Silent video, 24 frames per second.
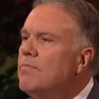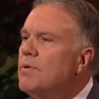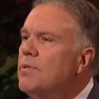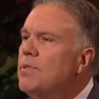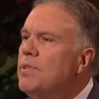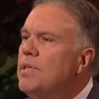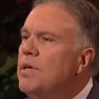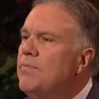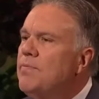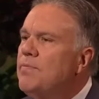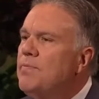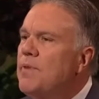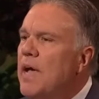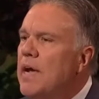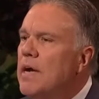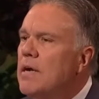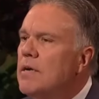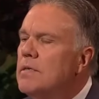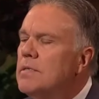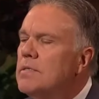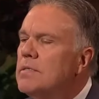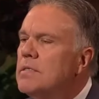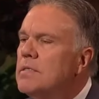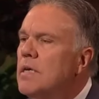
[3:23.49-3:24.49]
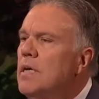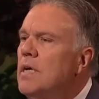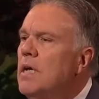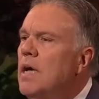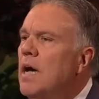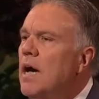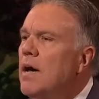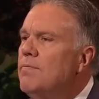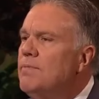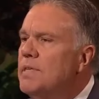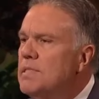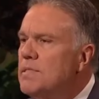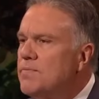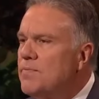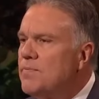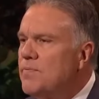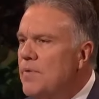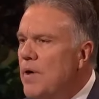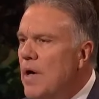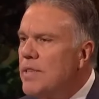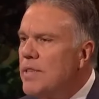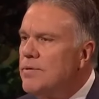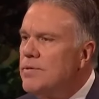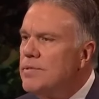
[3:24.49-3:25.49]
para dirigir los asuntos
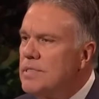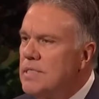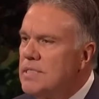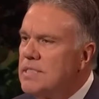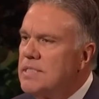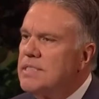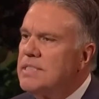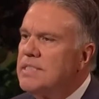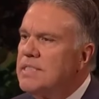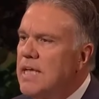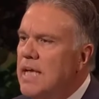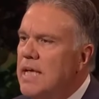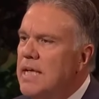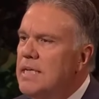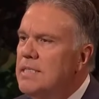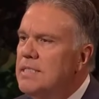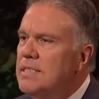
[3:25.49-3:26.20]
de su padre.